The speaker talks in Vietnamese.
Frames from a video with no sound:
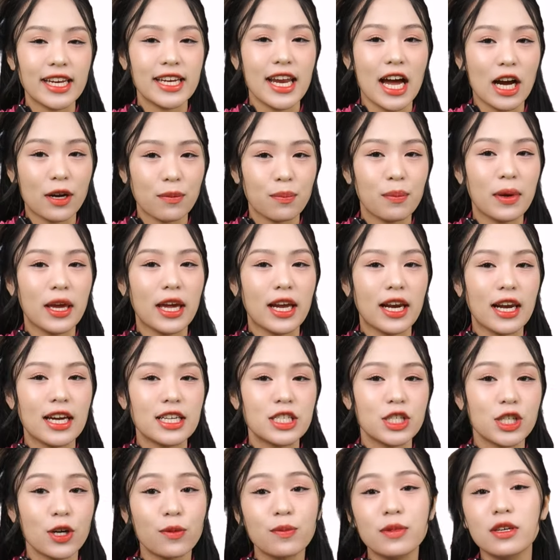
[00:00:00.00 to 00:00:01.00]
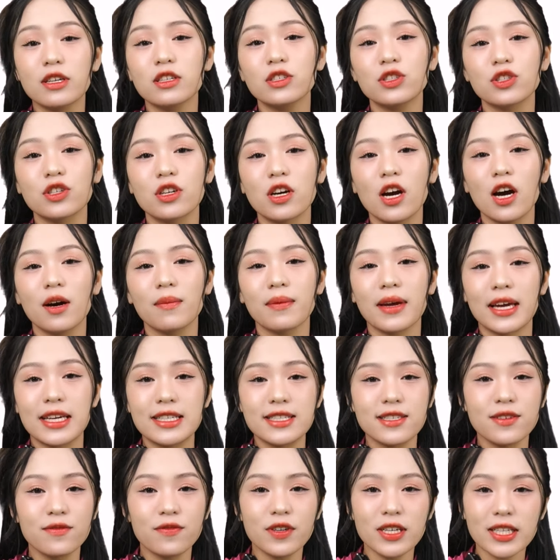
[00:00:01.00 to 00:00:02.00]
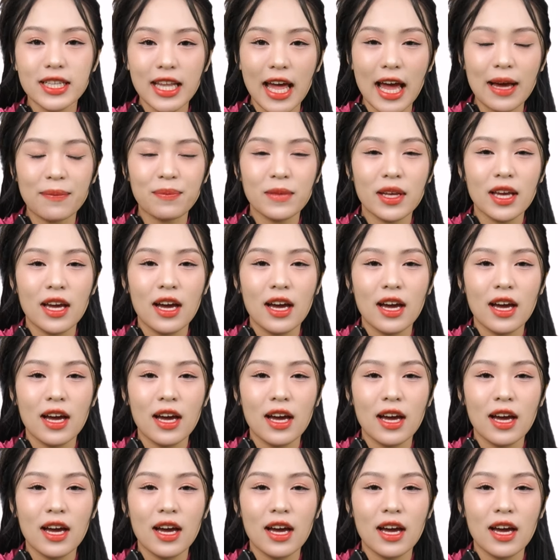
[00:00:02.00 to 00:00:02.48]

đặc biệt là trong những trường hợp gãy xương phức tạp,